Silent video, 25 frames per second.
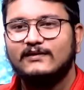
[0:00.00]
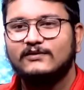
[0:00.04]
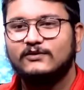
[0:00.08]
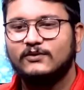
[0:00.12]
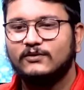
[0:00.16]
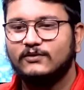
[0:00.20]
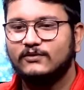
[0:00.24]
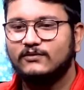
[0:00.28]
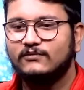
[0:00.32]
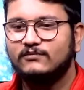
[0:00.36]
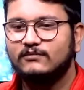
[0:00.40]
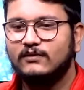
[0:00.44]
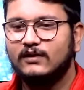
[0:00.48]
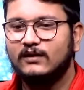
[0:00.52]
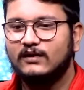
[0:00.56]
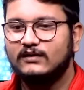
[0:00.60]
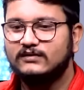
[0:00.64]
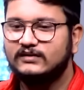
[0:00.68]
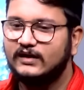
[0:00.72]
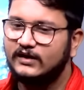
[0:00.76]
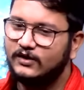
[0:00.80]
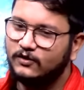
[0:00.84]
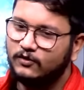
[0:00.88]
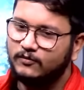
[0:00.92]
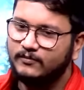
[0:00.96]
তো
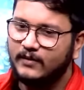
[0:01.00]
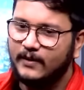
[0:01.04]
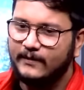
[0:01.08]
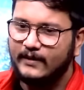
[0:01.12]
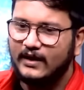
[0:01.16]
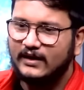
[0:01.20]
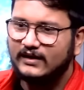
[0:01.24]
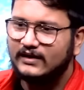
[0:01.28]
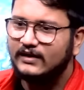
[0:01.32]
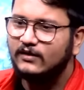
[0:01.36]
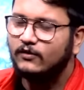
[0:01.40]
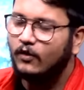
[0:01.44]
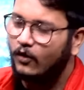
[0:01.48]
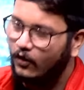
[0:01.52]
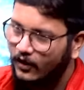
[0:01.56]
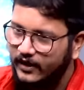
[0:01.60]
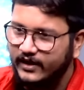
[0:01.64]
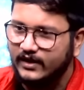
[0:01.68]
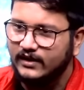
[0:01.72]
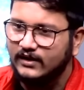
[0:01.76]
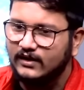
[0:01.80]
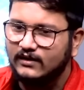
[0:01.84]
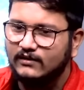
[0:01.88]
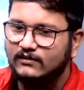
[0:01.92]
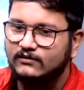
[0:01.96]
সেই রকম ভাবে আর কি
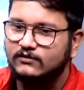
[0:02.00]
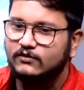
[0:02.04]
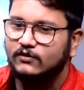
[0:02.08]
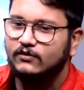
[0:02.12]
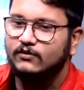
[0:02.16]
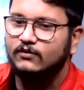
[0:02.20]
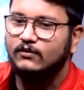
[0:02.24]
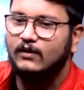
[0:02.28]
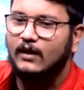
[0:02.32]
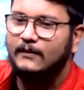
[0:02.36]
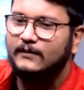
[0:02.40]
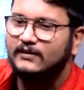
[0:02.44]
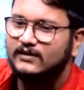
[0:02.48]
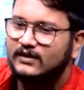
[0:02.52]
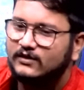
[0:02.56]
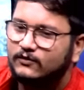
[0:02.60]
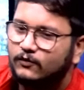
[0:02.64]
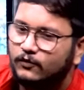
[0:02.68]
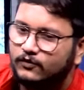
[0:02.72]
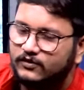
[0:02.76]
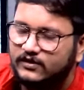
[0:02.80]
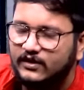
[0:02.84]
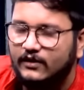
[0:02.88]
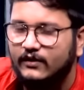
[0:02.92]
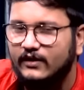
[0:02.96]
হয়নি তো আমাদের
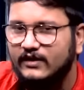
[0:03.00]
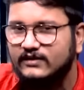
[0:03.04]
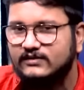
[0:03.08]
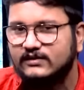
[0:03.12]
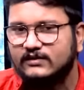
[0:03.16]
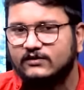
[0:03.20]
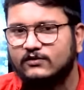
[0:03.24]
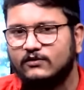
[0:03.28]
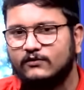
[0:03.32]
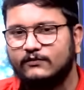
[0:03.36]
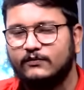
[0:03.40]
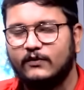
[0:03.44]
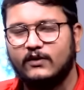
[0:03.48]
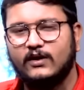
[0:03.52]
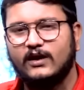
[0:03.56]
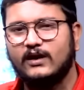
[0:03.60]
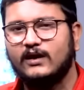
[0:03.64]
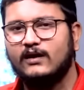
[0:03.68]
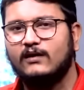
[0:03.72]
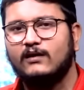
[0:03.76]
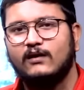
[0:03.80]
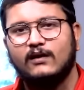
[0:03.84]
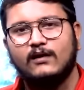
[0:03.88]
করতে হয়েছে তো ফলে